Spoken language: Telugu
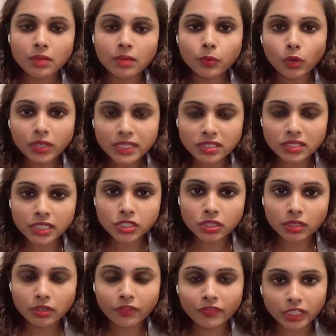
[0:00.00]
పోలీస్
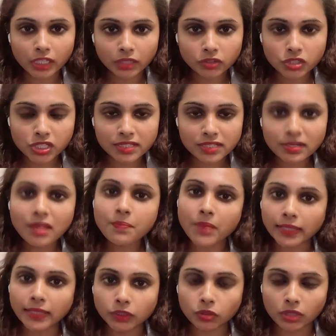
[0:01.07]
స్టేషన్లో ఫిర్యాదు చేసిన
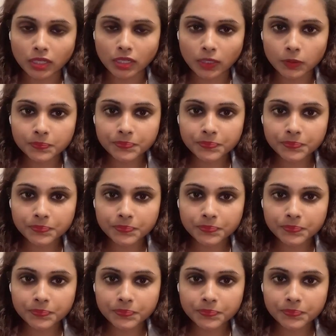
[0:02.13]
బాధితురాలు